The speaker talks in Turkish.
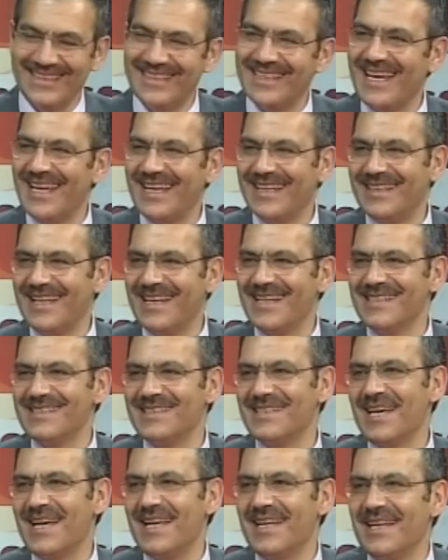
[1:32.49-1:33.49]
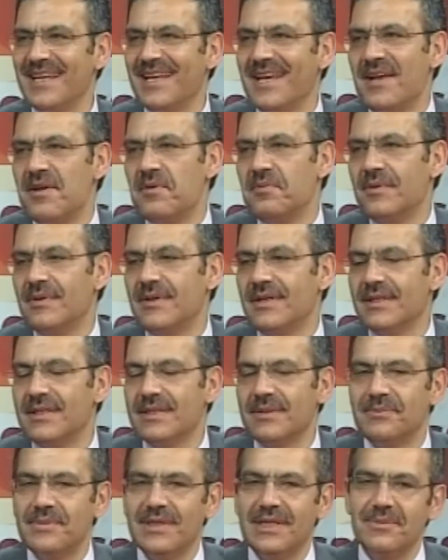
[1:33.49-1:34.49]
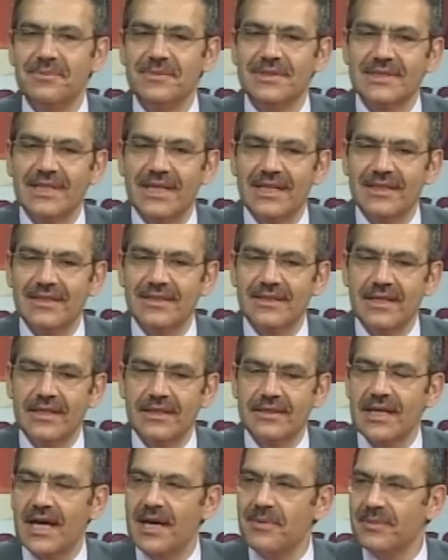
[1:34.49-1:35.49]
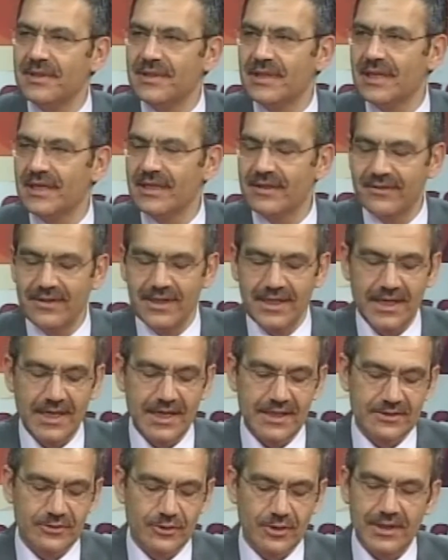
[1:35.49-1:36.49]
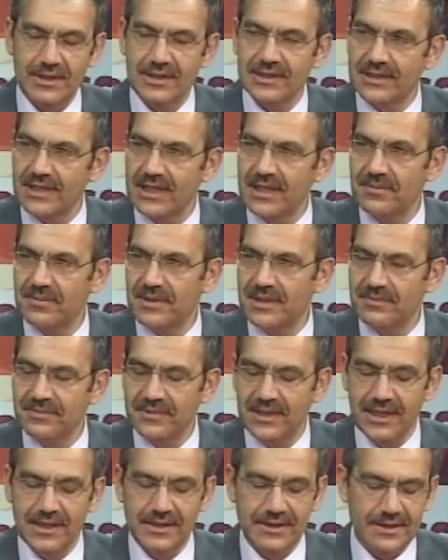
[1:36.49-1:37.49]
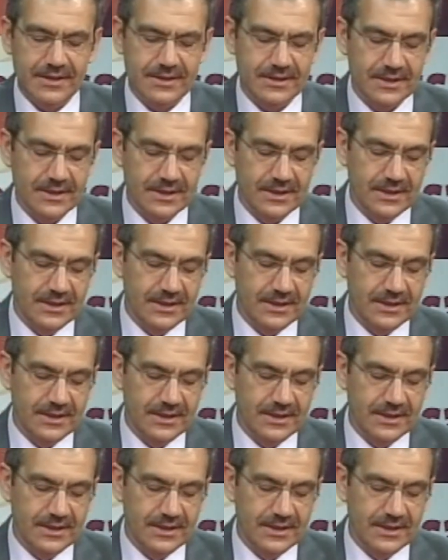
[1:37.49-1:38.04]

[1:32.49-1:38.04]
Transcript: diye deriz yani e, bilim insanın tahminleri veya her söyledikleri bilim değildir. Evet.